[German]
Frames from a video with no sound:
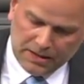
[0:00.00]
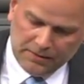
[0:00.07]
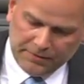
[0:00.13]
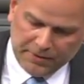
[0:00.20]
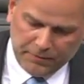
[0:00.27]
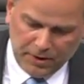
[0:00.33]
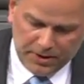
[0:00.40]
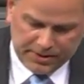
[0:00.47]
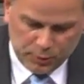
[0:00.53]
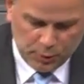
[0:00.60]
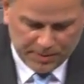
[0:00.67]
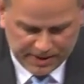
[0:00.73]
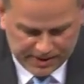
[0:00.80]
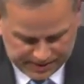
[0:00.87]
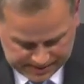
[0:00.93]
Wir wollten
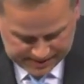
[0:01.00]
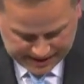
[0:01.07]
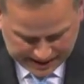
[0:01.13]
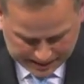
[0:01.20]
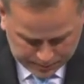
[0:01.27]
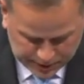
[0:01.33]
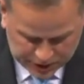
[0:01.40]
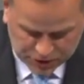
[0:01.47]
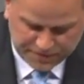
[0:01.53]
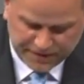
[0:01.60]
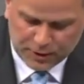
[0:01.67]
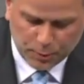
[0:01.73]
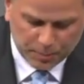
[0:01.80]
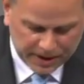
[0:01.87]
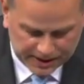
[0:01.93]
über das
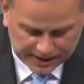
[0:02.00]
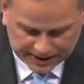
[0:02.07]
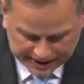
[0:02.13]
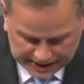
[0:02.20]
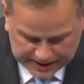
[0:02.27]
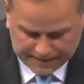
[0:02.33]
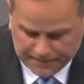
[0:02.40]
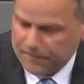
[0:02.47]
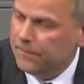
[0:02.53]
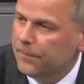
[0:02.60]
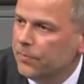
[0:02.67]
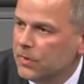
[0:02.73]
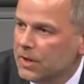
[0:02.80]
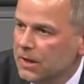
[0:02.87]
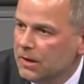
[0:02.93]
Cambridge-Phänomen reden.
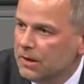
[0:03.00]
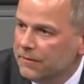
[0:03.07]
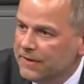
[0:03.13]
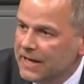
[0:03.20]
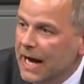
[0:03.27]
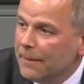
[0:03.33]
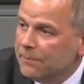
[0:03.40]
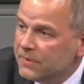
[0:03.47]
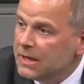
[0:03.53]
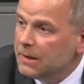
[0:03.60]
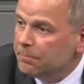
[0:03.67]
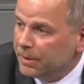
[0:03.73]
Wie haben die